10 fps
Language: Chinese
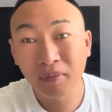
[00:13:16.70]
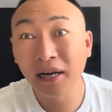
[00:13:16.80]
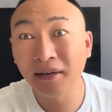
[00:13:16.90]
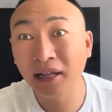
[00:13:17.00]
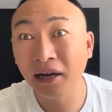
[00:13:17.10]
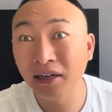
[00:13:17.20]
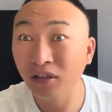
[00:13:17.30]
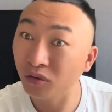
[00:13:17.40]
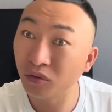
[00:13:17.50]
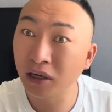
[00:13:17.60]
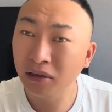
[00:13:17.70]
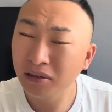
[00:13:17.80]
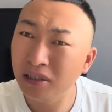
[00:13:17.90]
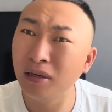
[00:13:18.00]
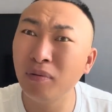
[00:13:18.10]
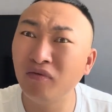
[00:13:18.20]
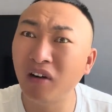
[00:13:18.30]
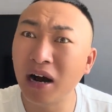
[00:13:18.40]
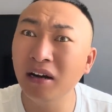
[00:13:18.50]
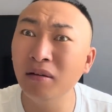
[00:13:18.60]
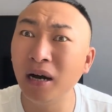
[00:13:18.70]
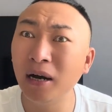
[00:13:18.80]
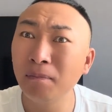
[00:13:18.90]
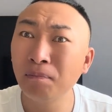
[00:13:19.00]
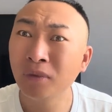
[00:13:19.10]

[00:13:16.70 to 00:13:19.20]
百丈大哥一挑杜山，你这不玩呢吗？